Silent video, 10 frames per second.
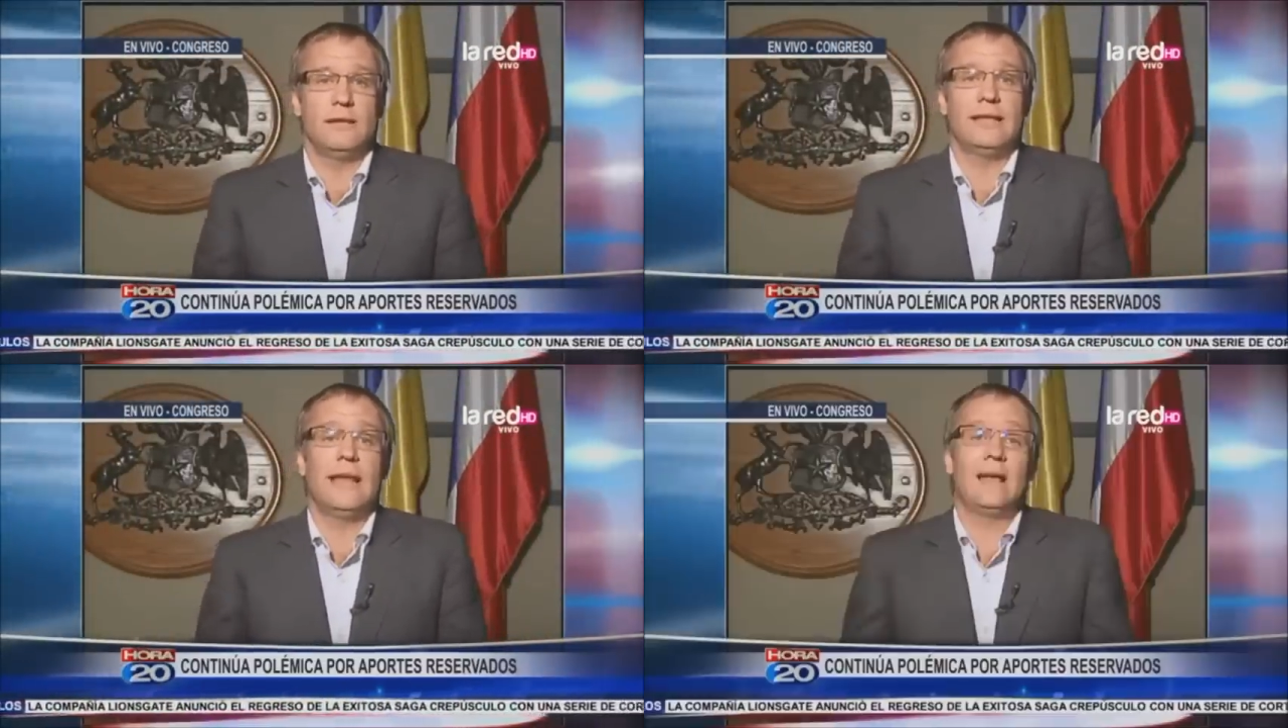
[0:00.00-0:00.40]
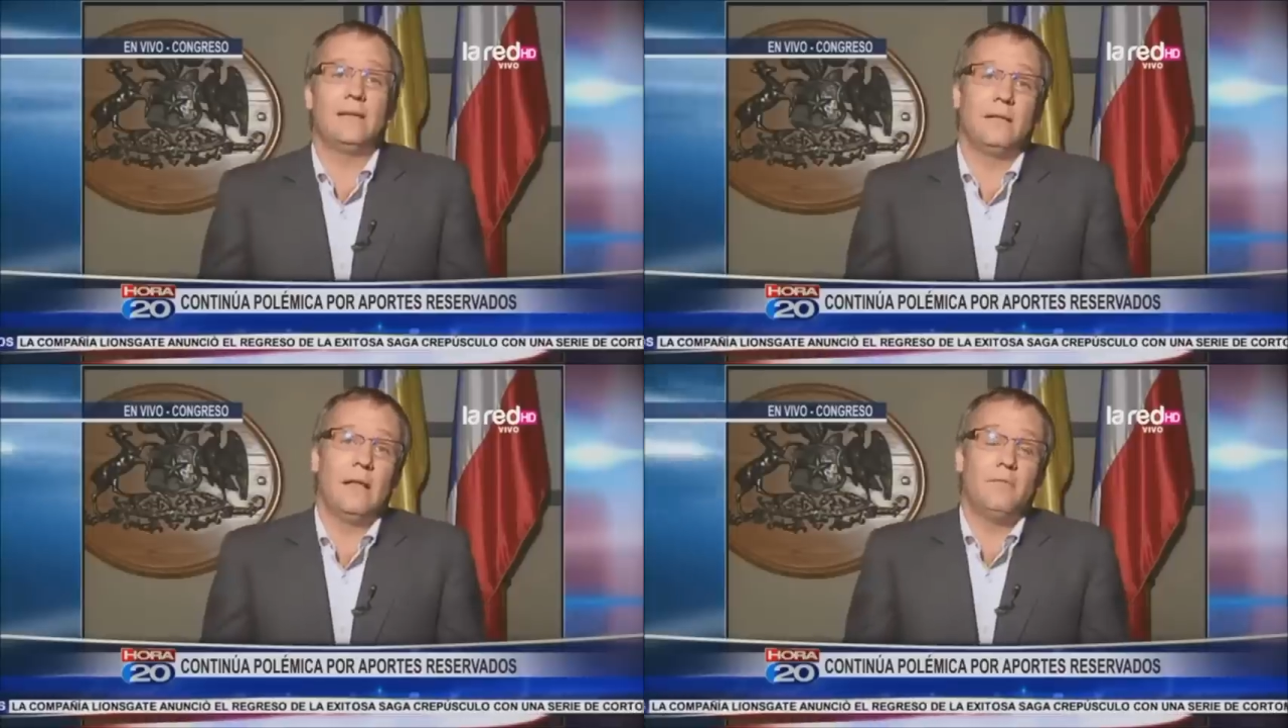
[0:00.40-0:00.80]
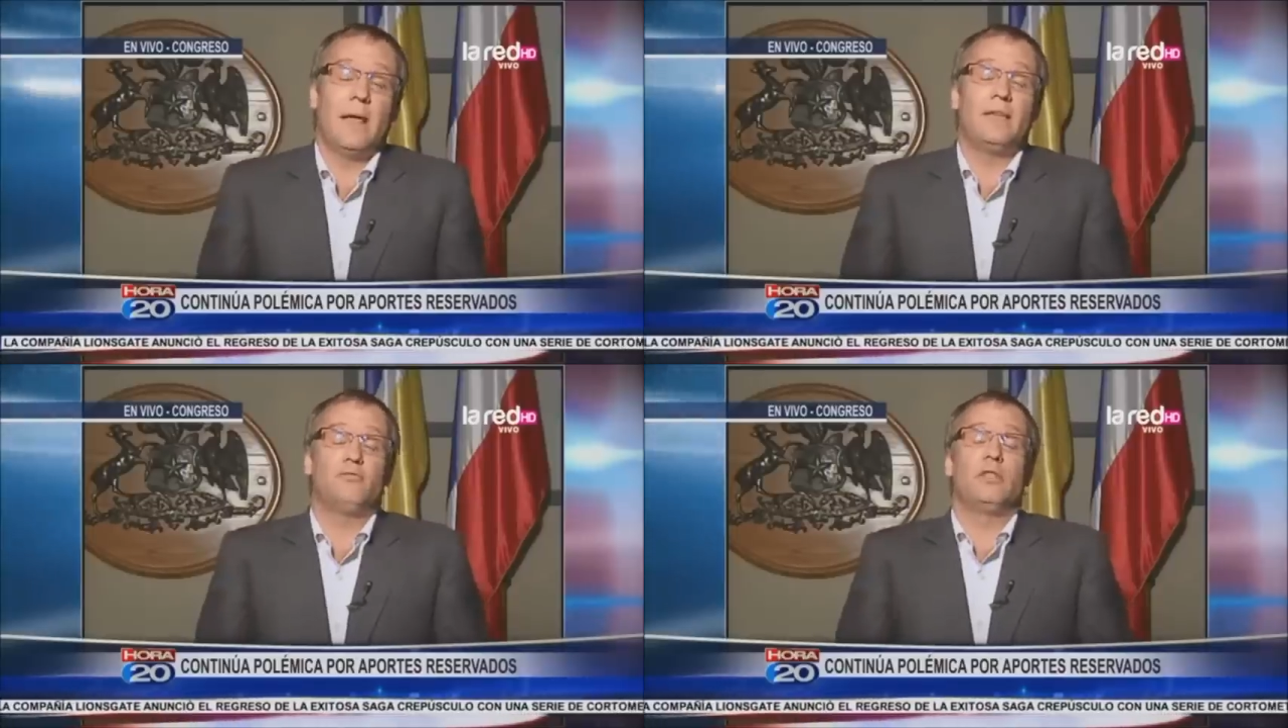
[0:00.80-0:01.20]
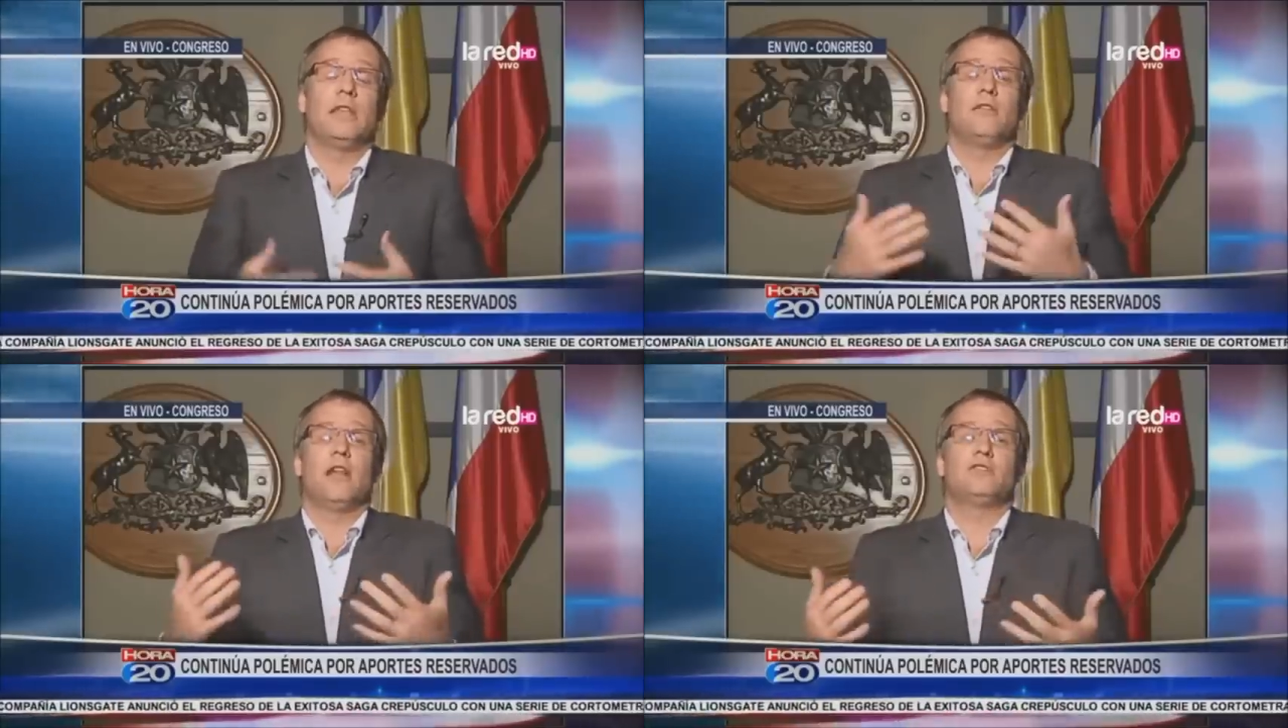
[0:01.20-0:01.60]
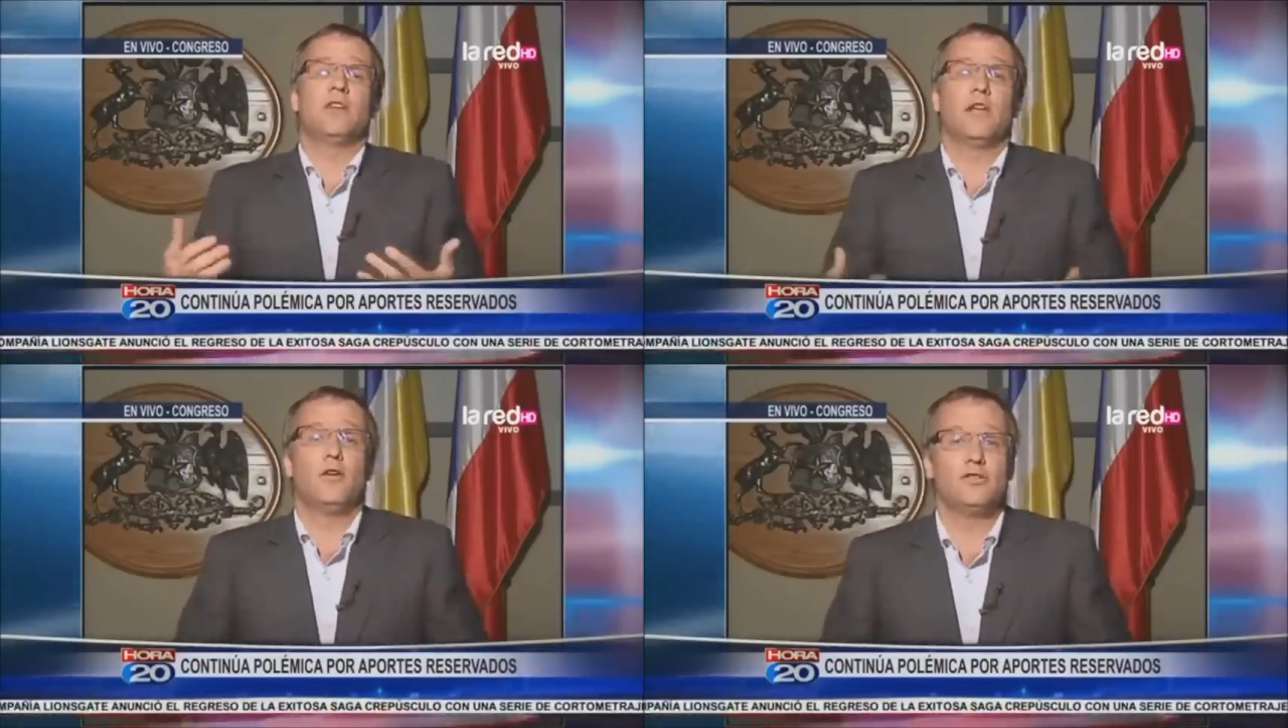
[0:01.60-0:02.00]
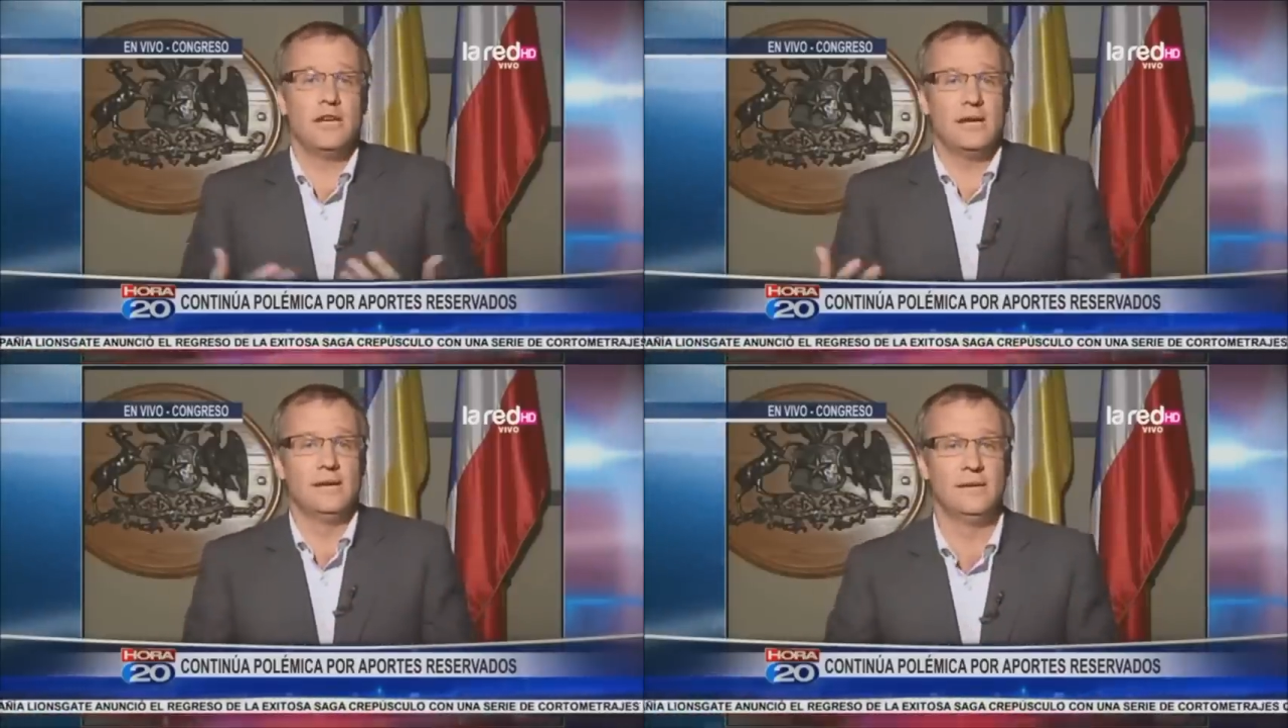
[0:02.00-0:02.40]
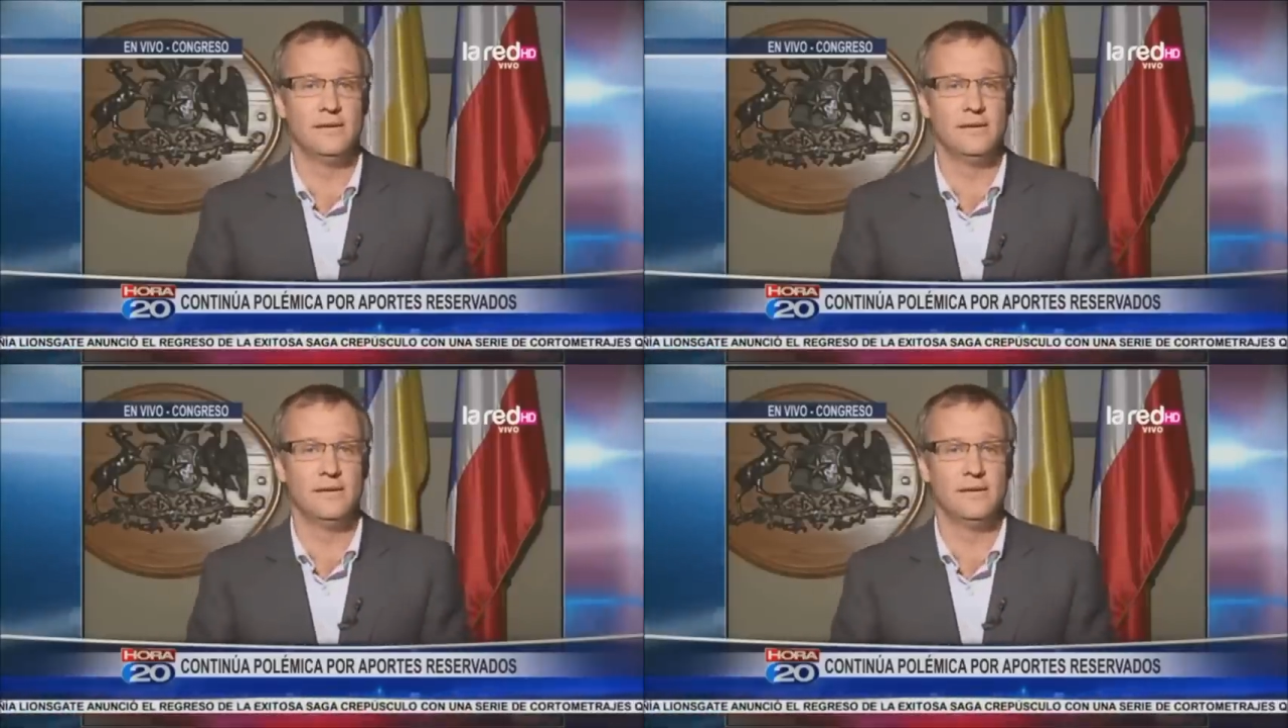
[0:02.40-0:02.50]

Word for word: tendría que. Eh, eh, usted tiene toda la razón que no lo sé.